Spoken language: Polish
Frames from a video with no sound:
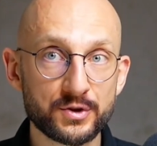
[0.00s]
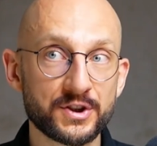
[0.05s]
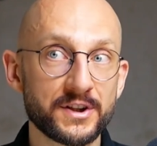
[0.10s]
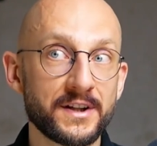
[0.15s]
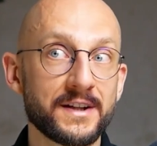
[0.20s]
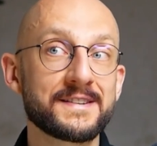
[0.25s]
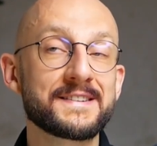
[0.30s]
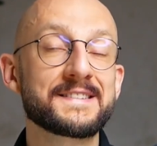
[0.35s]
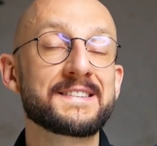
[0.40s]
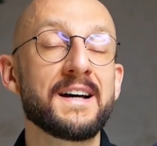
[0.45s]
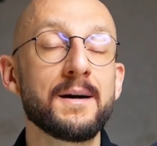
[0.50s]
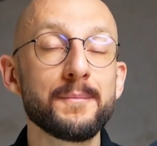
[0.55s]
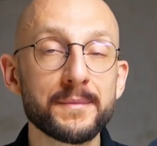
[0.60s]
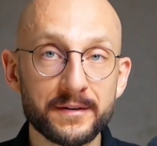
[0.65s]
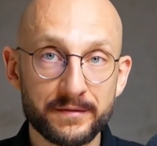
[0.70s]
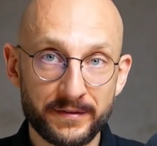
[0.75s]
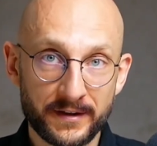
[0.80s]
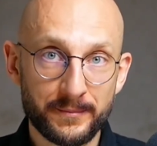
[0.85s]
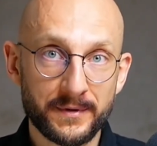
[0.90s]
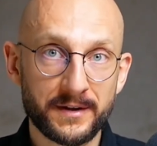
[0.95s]
czy nas
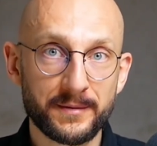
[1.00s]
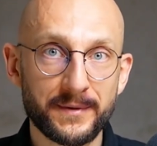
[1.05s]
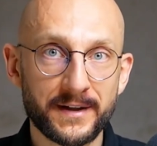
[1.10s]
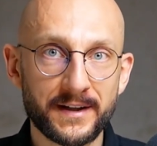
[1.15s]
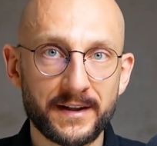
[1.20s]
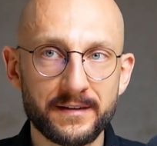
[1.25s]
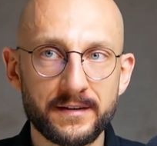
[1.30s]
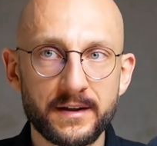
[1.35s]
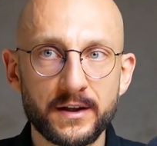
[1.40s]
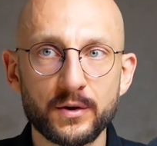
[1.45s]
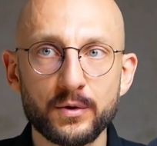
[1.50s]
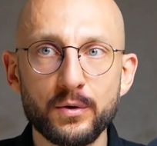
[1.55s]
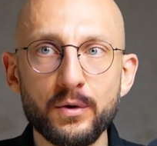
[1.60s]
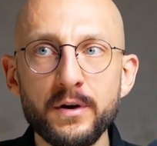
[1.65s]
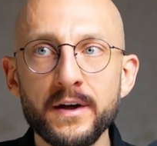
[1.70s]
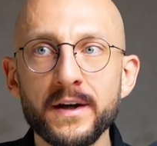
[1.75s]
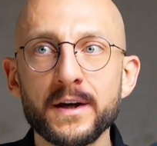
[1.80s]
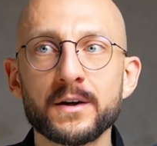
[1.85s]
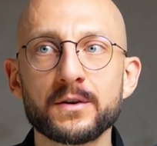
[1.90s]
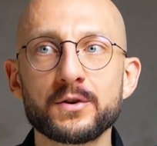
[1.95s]
samych w ramach marketingu,